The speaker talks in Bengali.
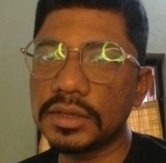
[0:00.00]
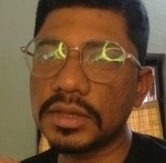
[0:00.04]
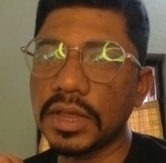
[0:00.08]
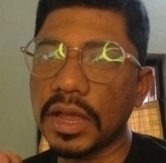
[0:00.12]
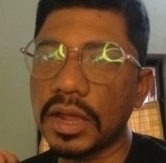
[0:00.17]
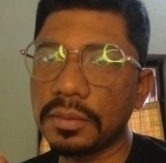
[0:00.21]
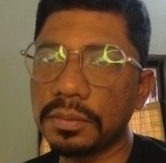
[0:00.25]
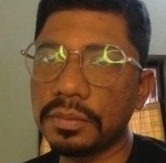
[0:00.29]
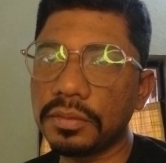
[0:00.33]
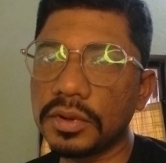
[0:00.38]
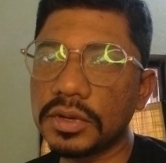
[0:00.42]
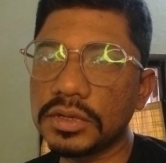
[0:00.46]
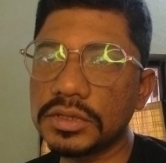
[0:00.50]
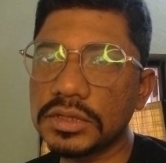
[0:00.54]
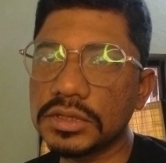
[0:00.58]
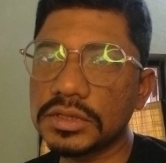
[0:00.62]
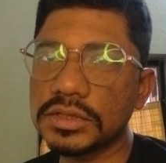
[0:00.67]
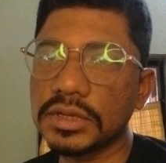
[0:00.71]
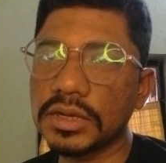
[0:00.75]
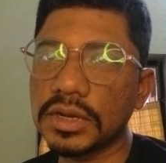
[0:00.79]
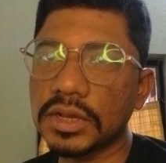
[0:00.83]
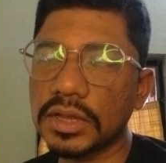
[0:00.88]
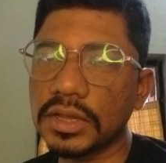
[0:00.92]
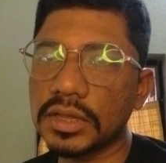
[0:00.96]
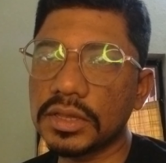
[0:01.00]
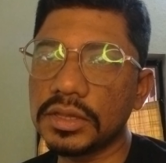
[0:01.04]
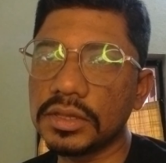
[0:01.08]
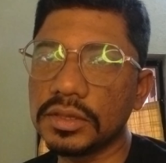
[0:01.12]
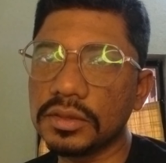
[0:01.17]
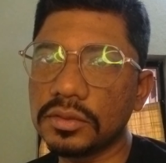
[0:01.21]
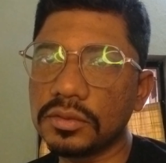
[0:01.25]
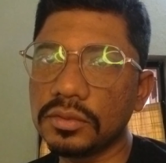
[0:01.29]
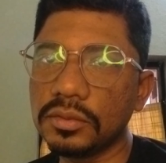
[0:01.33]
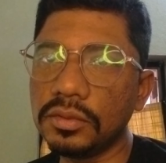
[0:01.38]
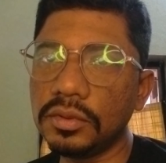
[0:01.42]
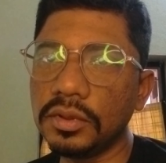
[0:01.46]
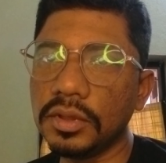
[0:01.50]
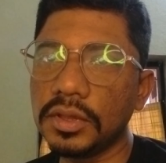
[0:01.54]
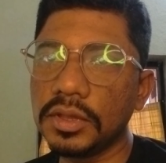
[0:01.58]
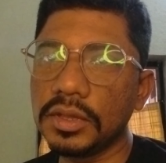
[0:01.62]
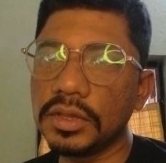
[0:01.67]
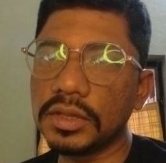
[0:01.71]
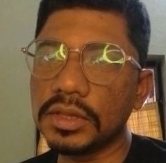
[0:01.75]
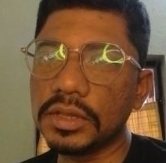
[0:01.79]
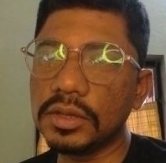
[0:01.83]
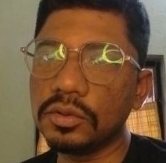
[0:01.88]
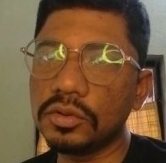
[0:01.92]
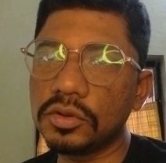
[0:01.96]
তারপরে সে সেটাকে কিন্তু
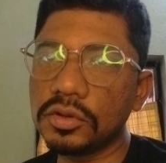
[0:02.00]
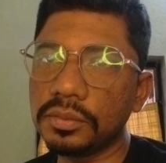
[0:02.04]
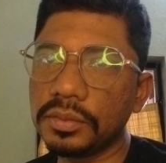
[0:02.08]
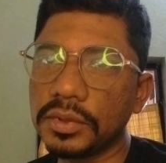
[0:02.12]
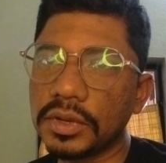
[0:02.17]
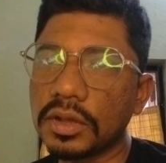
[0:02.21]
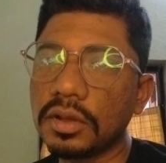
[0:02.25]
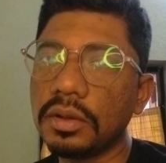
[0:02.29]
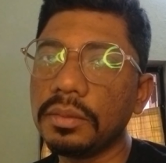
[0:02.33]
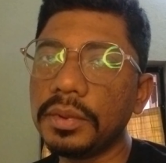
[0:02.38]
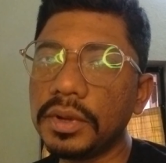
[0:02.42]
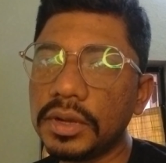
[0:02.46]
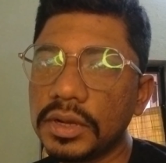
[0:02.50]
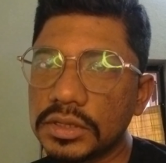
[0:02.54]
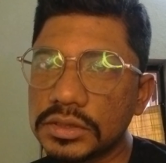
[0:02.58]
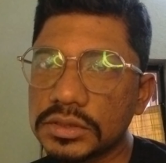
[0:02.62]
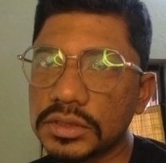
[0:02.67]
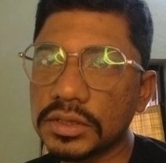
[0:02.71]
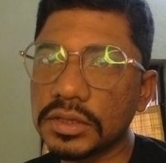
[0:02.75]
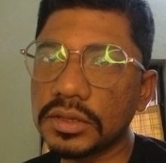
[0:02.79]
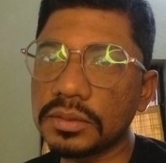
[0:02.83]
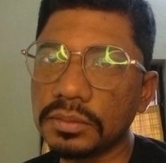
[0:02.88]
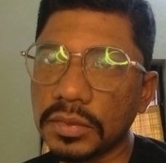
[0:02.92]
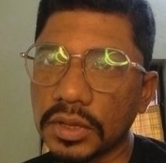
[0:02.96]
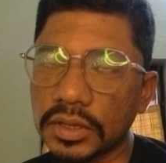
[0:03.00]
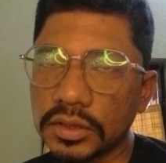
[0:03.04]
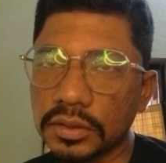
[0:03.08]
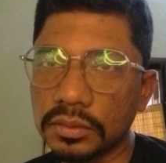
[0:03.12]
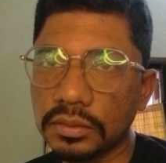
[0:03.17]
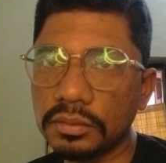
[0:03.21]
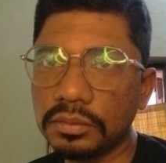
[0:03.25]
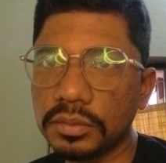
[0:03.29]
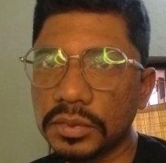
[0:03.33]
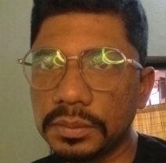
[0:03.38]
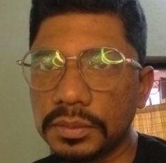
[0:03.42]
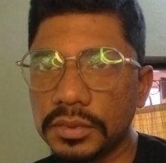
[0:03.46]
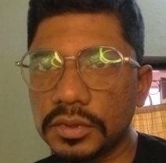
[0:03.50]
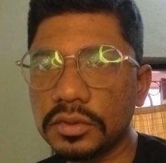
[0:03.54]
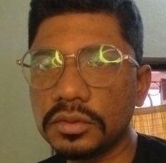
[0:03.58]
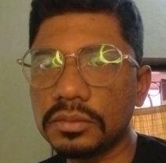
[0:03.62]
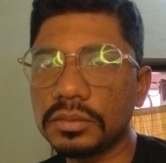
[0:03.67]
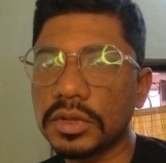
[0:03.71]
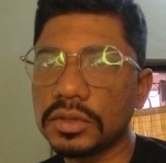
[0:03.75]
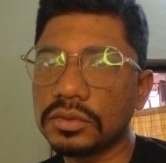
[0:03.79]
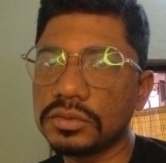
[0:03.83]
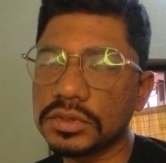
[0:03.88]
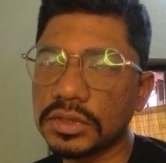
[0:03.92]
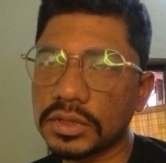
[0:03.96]
ইউটিউব রেকমেন্ডেশনের মাধ্যমে বিভিন্ন
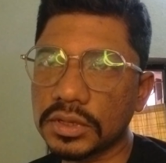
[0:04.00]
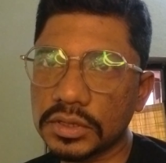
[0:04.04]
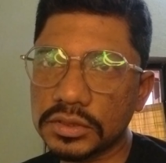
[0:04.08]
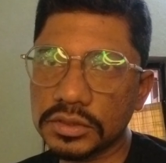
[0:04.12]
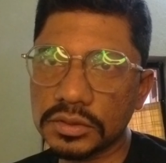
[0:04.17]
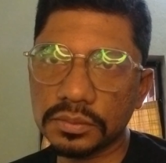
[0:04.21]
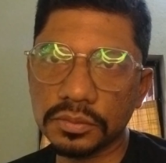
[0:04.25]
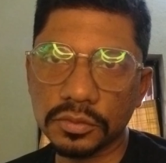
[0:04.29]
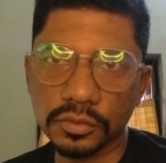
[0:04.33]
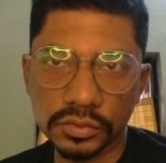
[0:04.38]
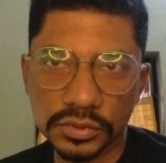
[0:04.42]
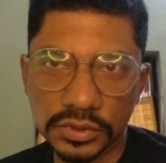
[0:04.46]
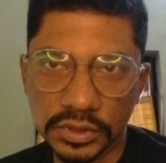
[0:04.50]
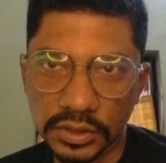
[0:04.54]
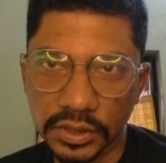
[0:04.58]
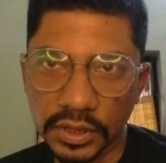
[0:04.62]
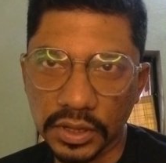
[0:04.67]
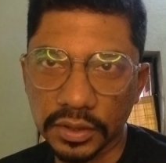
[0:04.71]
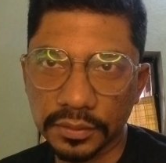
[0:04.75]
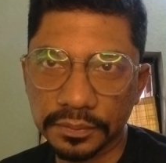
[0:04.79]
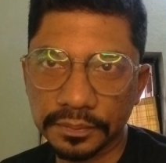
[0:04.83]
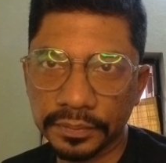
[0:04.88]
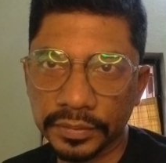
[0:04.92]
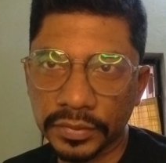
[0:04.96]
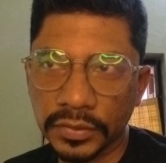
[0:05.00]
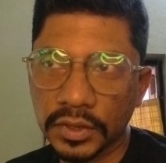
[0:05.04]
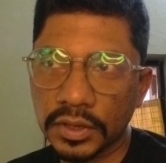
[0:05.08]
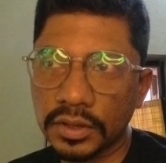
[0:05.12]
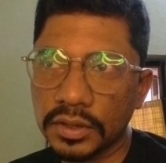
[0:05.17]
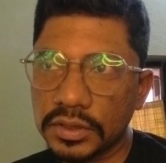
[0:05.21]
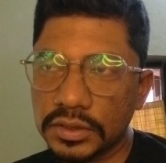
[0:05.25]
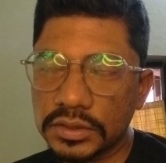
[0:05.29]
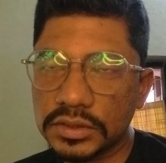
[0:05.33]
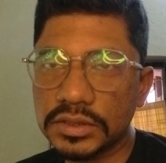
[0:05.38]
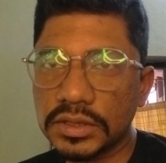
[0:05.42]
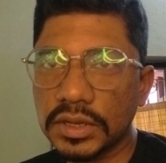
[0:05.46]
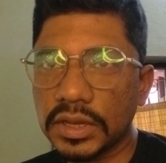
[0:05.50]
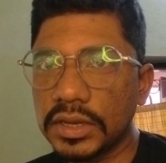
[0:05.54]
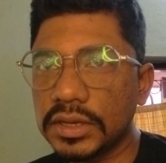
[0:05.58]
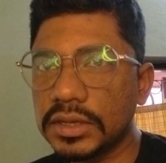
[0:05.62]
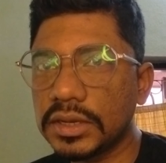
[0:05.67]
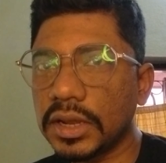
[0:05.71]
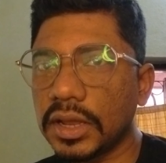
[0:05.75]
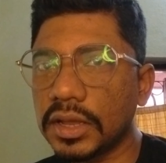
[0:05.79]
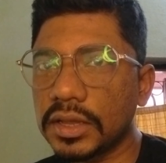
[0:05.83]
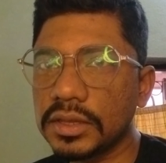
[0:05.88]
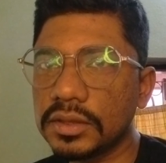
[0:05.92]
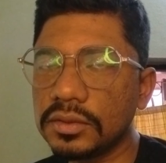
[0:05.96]
মানুষের কাছে পৌঁছে দেয়
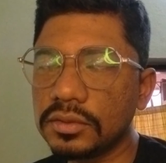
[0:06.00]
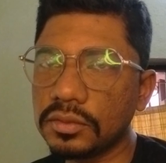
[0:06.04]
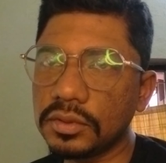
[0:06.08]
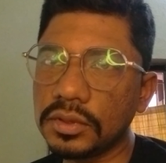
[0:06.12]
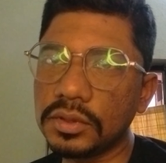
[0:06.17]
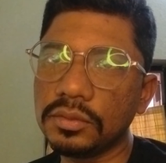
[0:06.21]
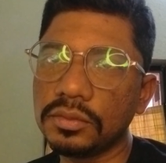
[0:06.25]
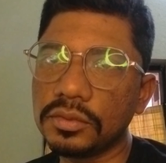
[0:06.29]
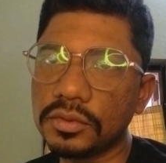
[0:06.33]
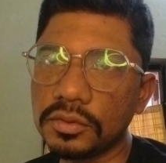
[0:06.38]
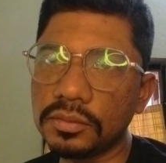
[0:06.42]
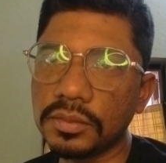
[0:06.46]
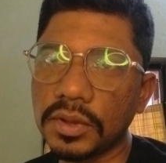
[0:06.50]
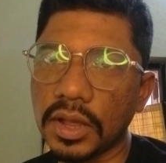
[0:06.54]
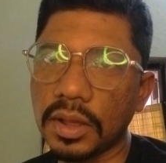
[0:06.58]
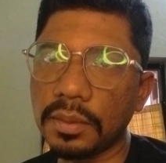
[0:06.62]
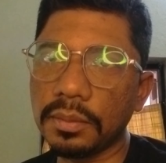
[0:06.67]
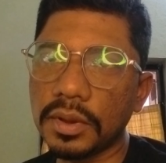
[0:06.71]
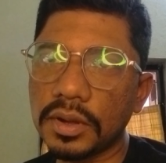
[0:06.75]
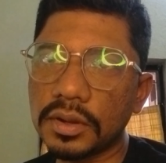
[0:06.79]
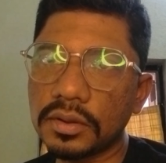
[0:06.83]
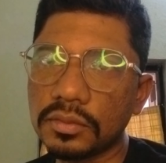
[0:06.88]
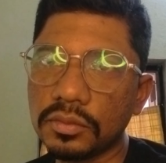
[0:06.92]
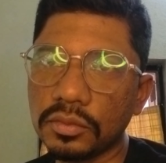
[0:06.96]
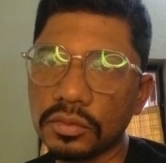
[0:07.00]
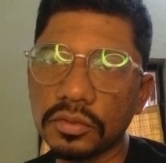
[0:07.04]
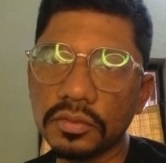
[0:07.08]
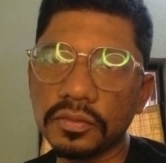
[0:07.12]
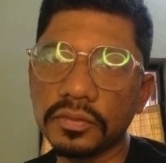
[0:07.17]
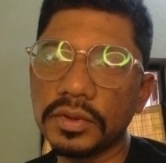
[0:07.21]
সেইটা কিন্তু ইউটিউব আমার কোনো